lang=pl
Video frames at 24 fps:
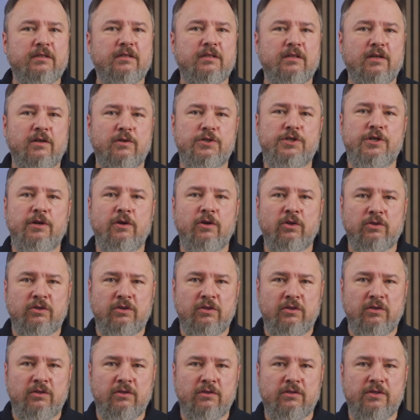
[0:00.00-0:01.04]
Chodzi o
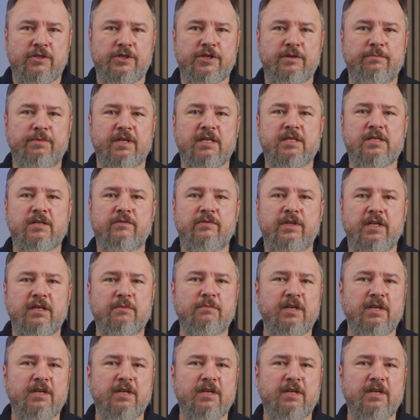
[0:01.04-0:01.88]
to, że pracownik